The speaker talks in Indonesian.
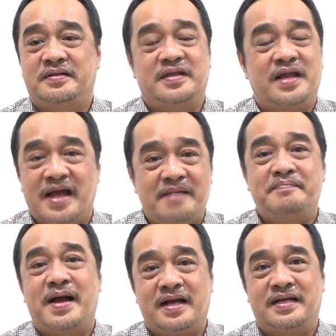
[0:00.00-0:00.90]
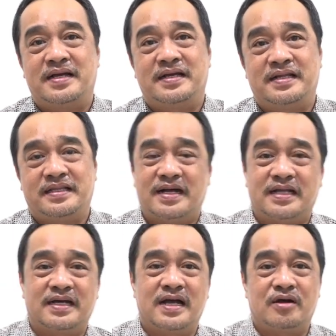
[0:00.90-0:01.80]
Tidak gampang di
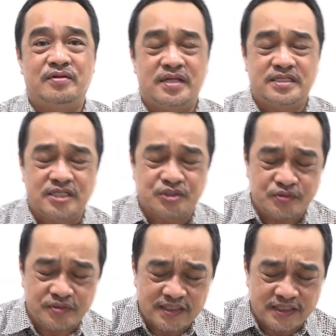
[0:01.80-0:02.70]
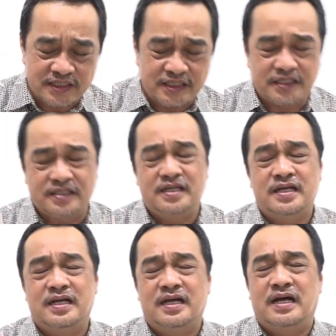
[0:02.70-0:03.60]
tengah-tengah kondisi sulit,
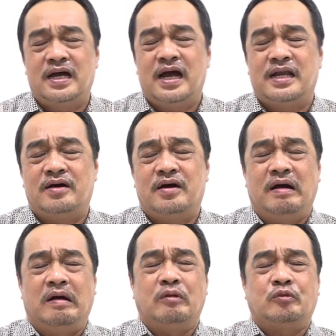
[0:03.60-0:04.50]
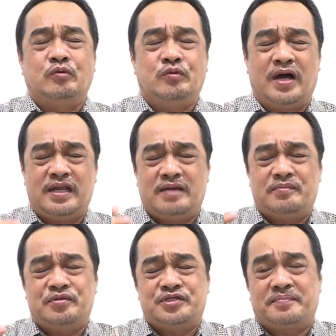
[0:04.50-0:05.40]
ada Tuhan
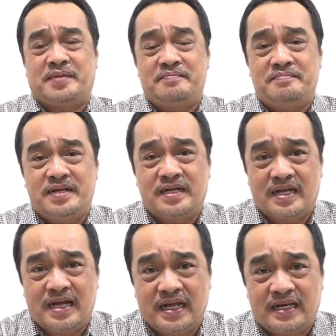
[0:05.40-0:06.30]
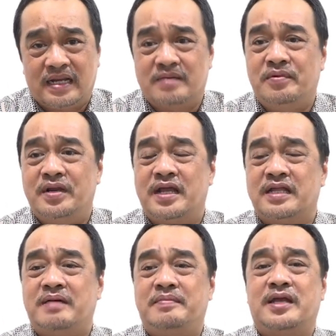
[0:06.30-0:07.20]
yang mengucapkan berkat dan kemudian
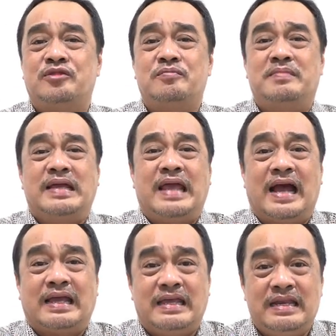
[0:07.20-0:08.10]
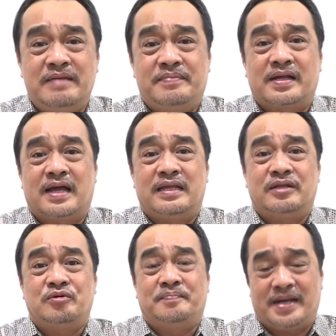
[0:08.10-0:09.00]
kita begitu meyakini berkat
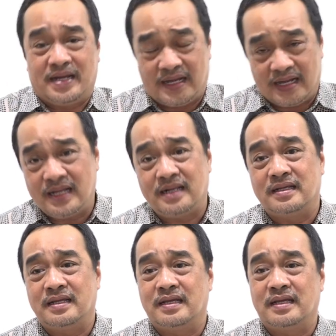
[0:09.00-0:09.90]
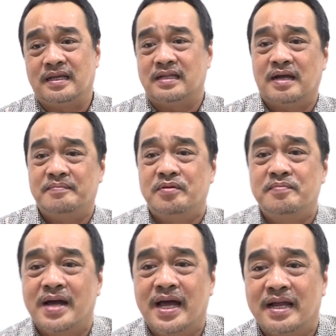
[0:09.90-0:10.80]
itu padahal kita
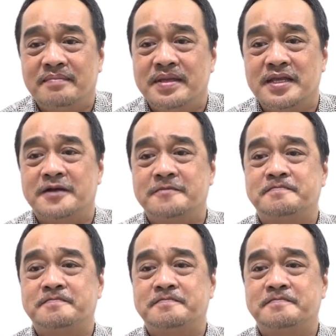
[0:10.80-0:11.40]
belum mengalaminya.